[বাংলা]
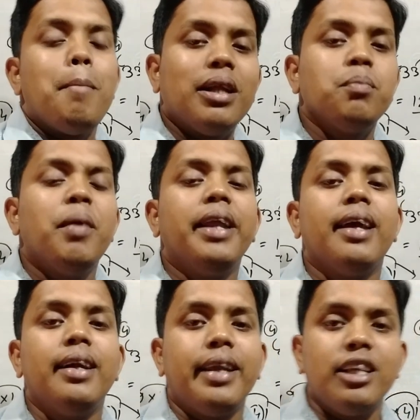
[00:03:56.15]

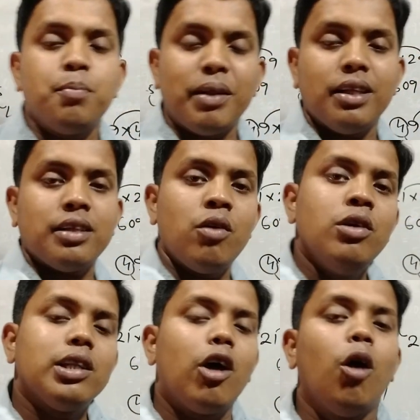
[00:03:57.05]
ম্যাথমেটিক্যাল ট্রিক্স পেতে চাও
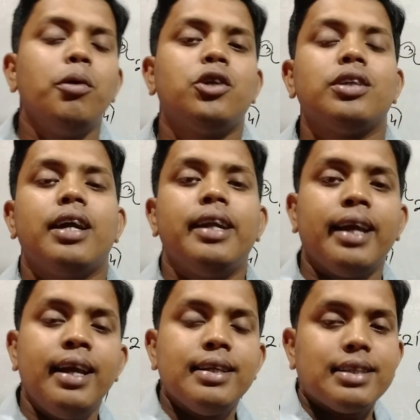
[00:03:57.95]
তাহলে অবশ্যই
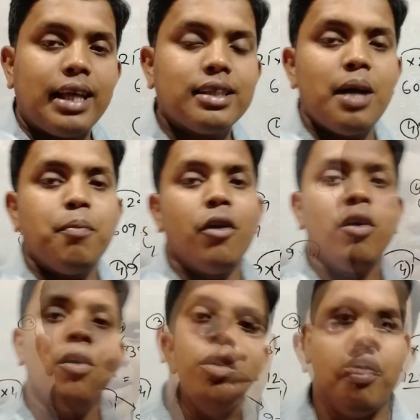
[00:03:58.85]
চ্যানেলটিকে সাবস্ক্রাইব করো